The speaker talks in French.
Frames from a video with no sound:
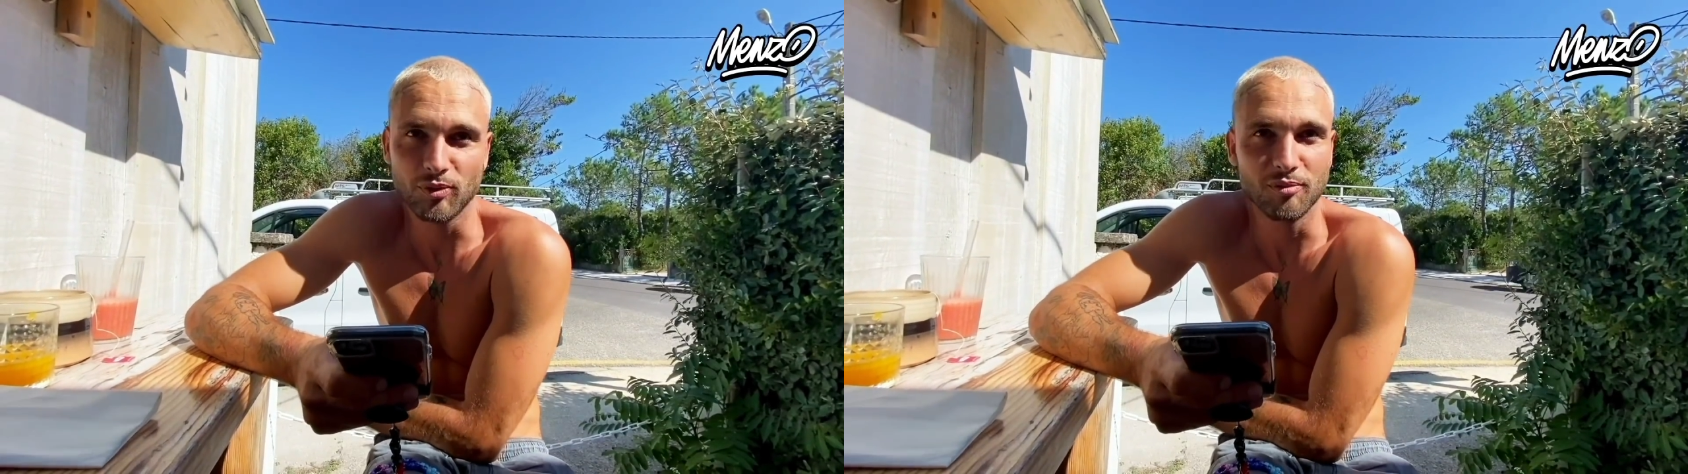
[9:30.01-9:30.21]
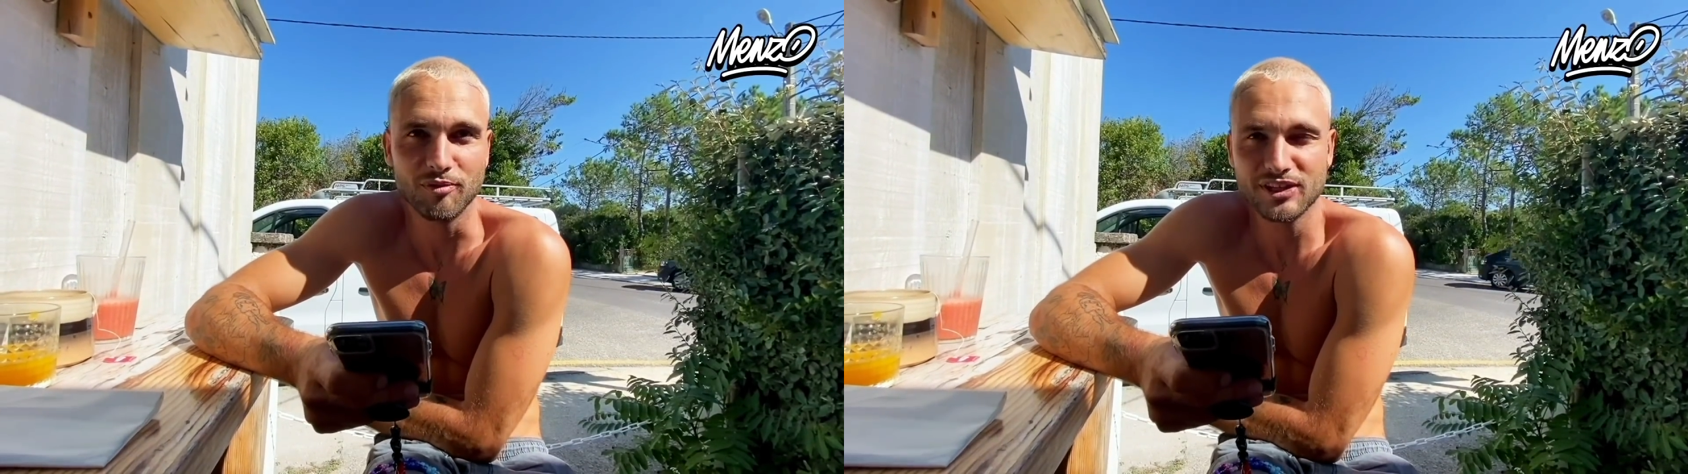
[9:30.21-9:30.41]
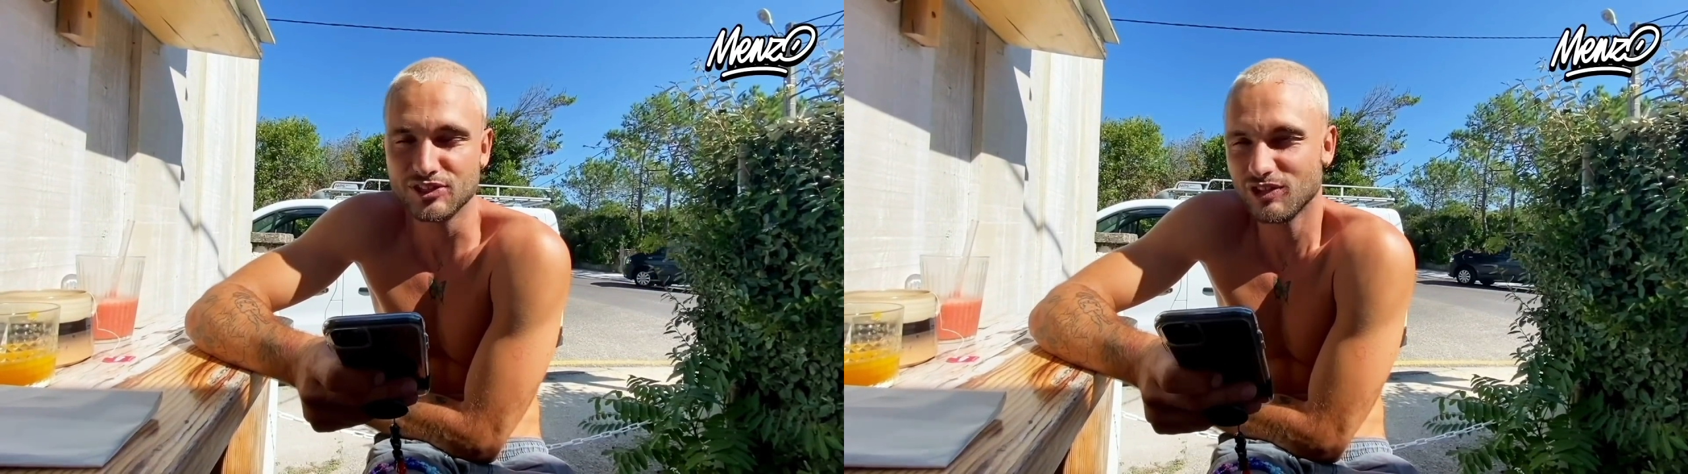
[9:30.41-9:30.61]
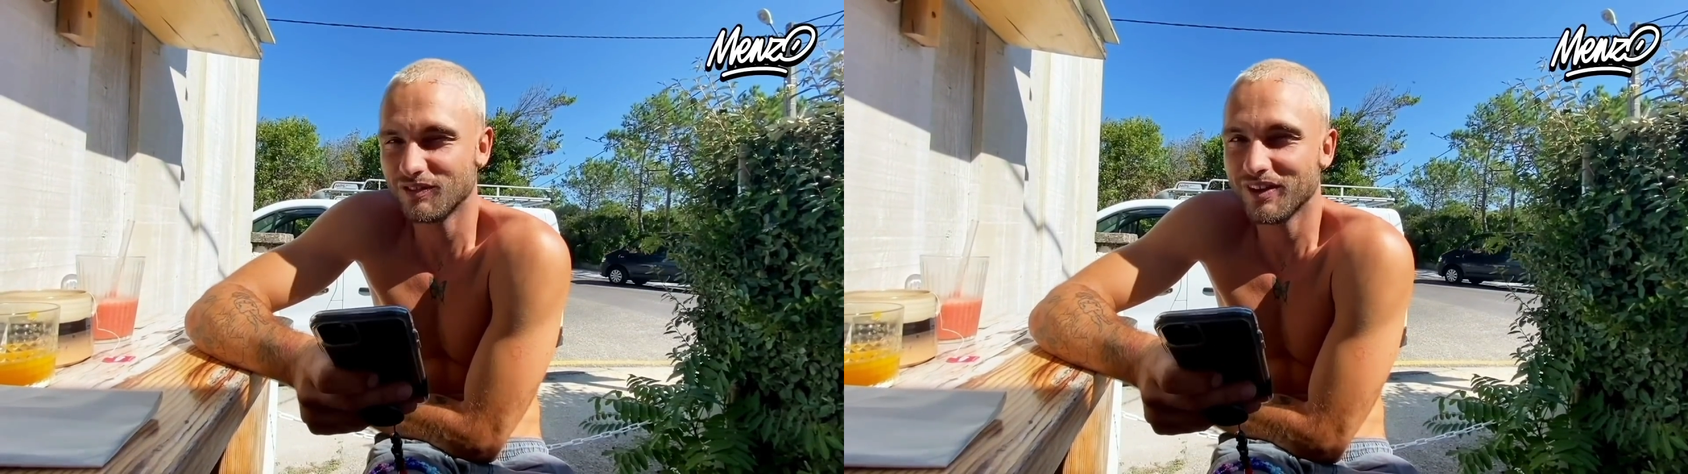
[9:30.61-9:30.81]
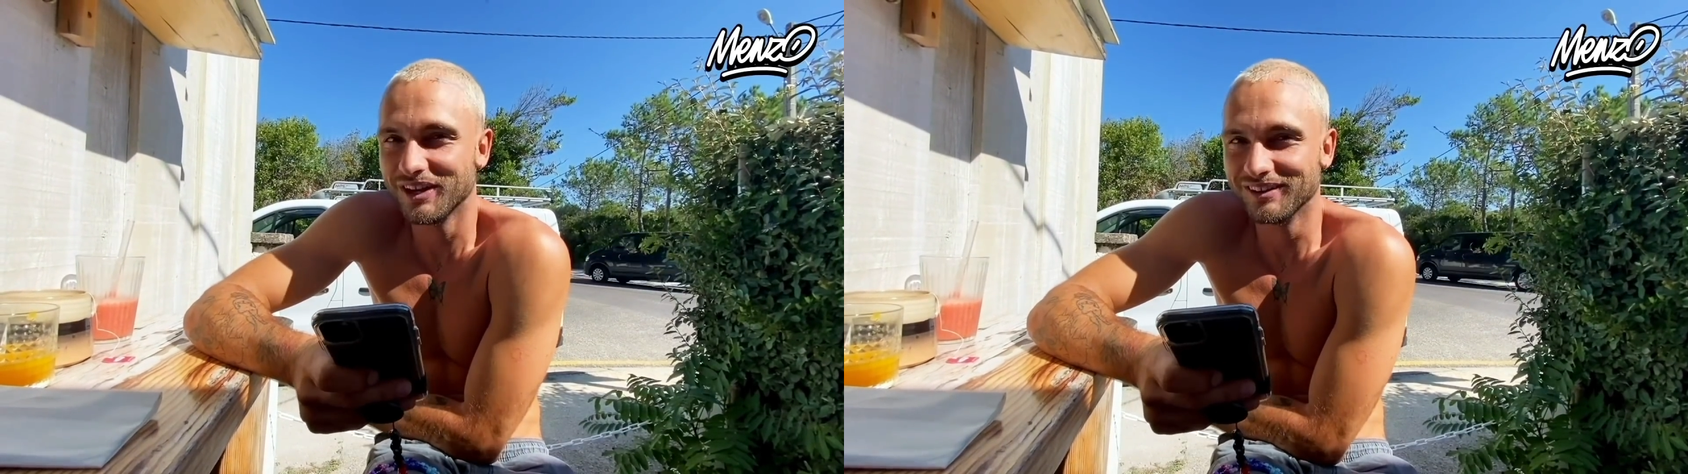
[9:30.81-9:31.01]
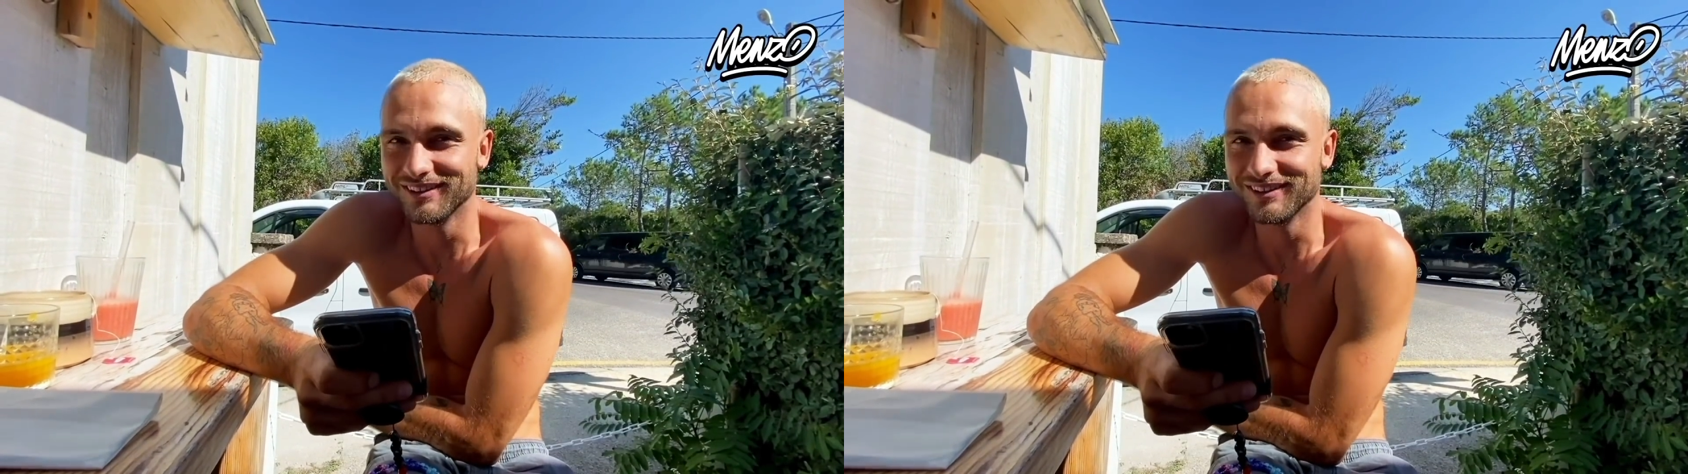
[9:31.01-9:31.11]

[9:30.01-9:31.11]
prends mon van et j'y vais. Hein.